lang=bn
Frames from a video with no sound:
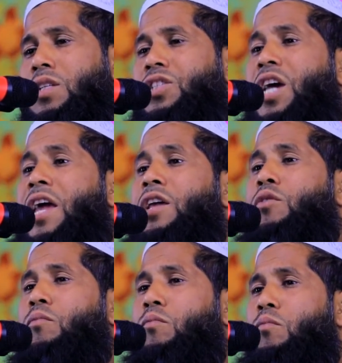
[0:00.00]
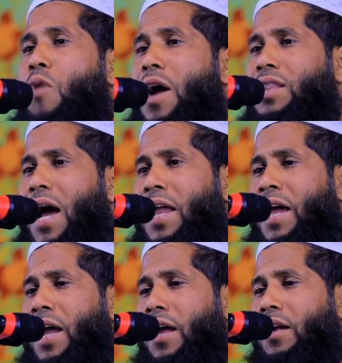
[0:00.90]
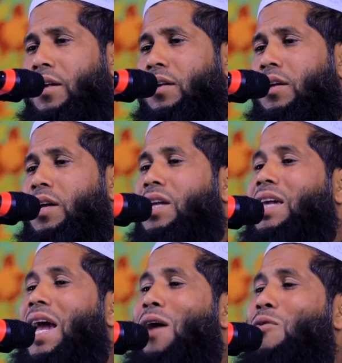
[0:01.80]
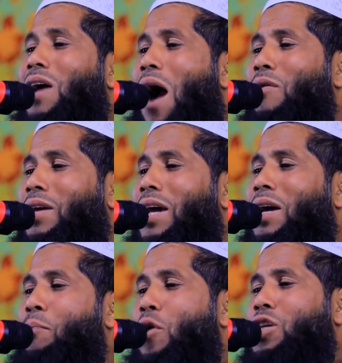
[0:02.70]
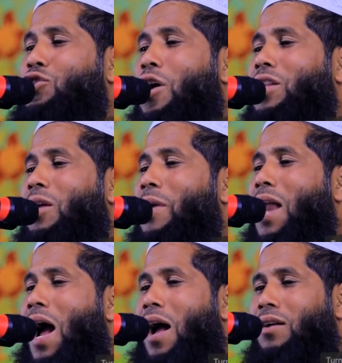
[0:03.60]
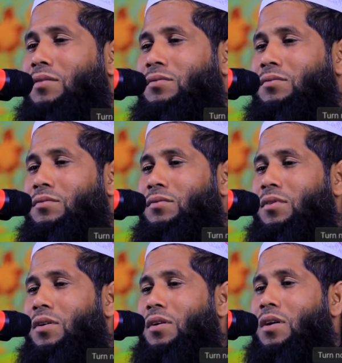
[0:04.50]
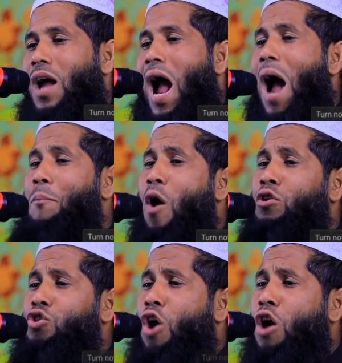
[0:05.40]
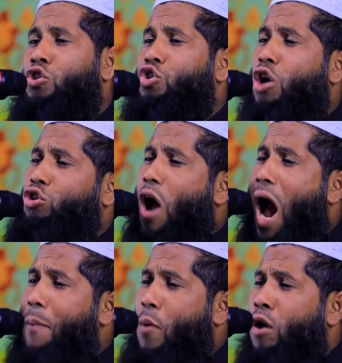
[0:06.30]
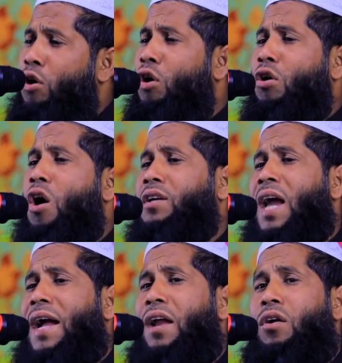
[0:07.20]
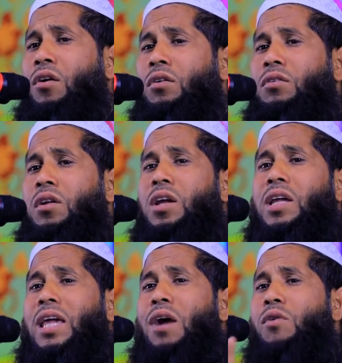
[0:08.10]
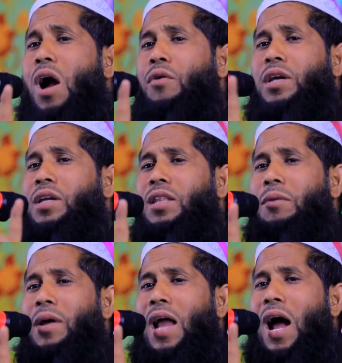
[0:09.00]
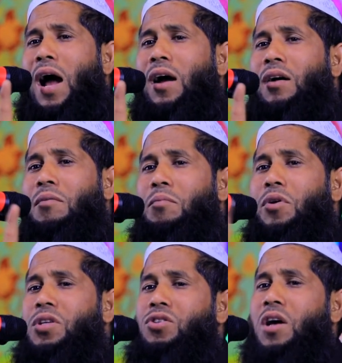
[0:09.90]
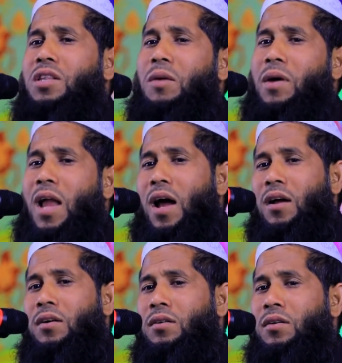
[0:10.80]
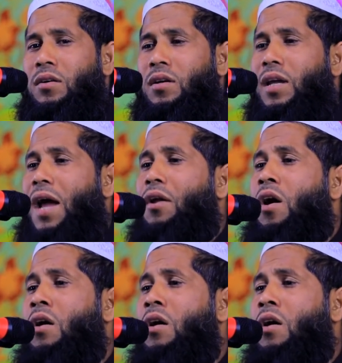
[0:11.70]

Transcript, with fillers: যেই ময়দানে কেউ কাউকে পরিচয় দিবে না আপন জন যত আপন লোক হোক না কেন কেউ কাউকে কি দিবে না পরিচয় দিবে না কেন